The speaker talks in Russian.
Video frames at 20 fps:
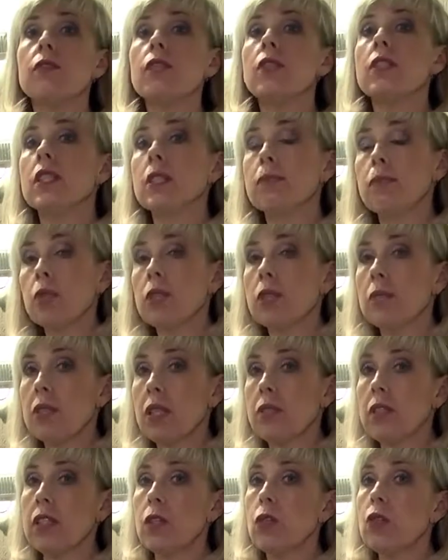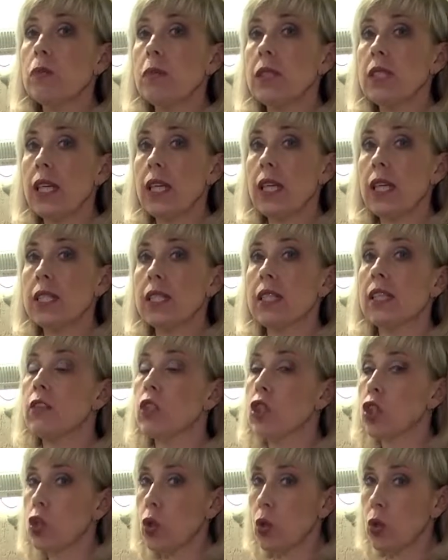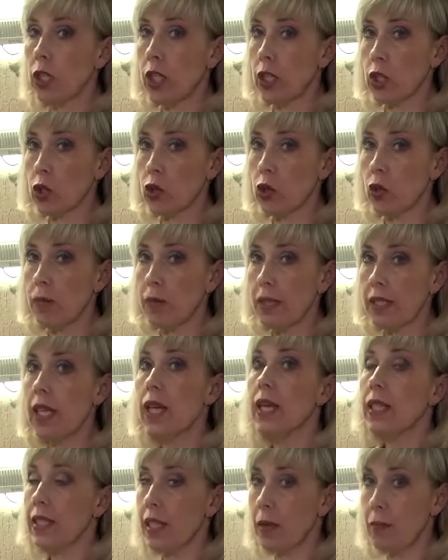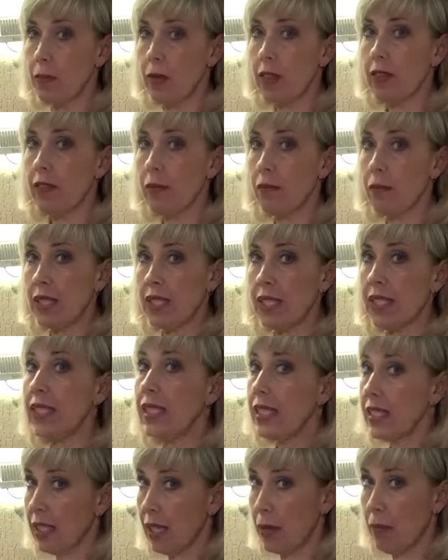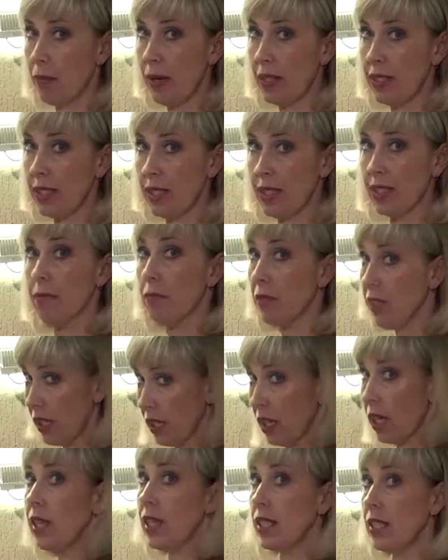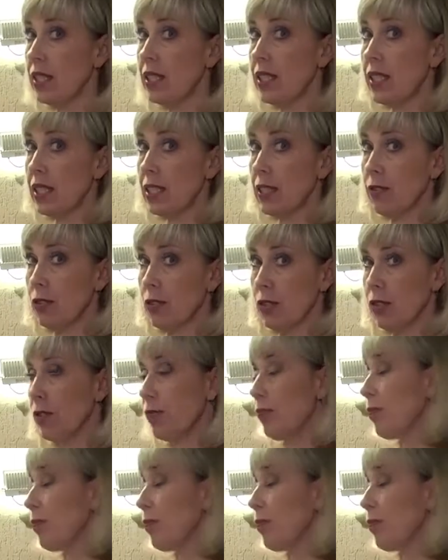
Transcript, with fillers: Сегодня спросим совета у специалистов, что должно быть на первом месте из компонентов и как они действуют.